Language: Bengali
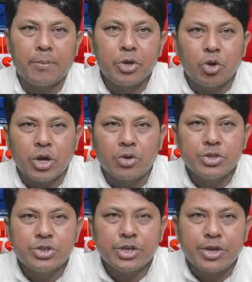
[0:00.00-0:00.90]
দাবি করা
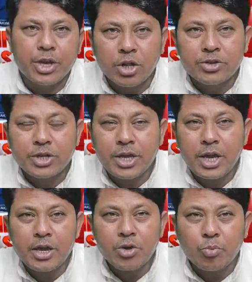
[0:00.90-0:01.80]
হয়েছে কেরল
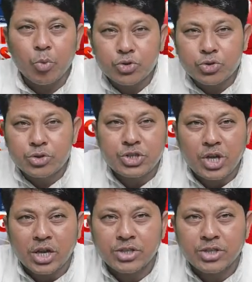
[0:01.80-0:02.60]
থেকে বত্রিশ